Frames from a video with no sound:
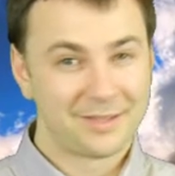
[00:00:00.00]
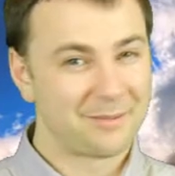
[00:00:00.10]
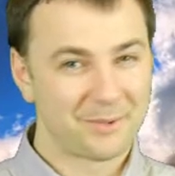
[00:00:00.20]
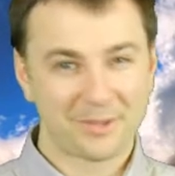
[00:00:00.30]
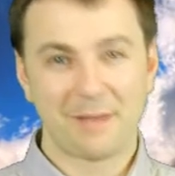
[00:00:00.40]

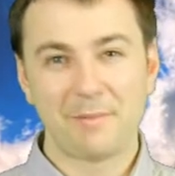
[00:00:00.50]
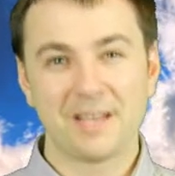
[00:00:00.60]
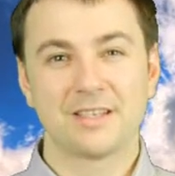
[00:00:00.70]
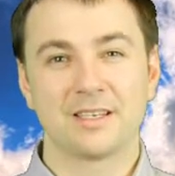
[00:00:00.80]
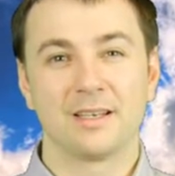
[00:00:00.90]
намного
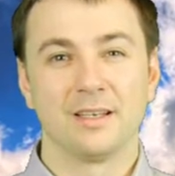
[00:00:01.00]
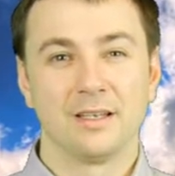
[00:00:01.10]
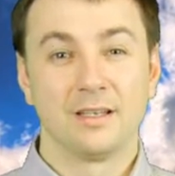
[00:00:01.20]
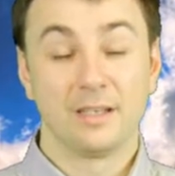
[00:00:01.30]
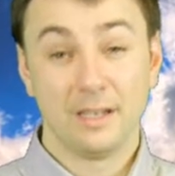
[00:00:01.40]
меньше
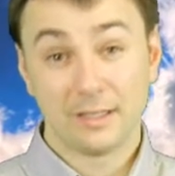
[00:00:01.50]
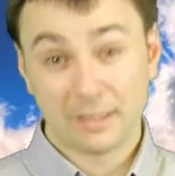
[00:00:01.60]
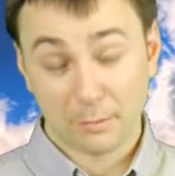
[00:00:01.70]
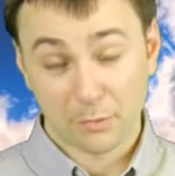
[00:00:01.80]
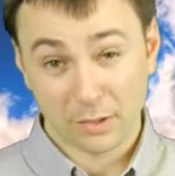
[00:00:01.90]
или
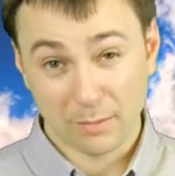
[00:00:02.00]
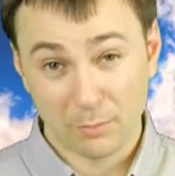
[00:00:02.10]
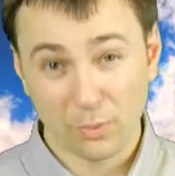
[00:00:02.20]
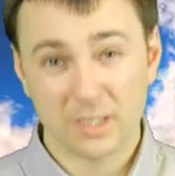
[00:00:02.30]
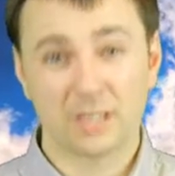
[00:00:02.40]
намного
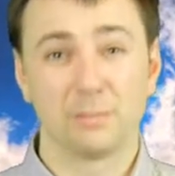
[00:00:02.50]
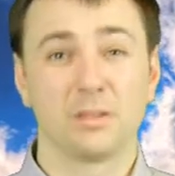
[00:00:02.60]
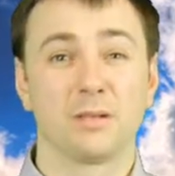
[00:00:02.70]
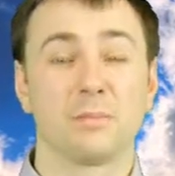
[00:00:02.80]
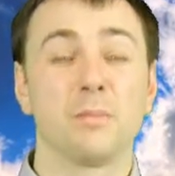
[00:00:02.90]
больше
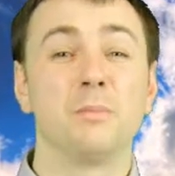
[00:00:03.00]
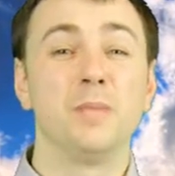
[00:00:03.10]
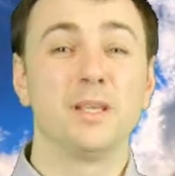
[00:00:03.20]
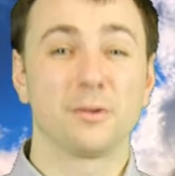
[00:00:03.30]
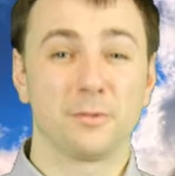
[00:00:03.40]
было бы
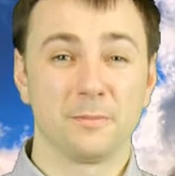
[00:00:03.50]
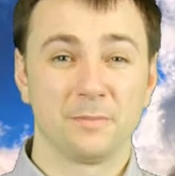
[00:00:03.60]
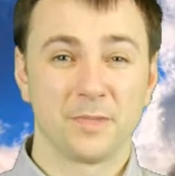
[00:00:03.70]
миру.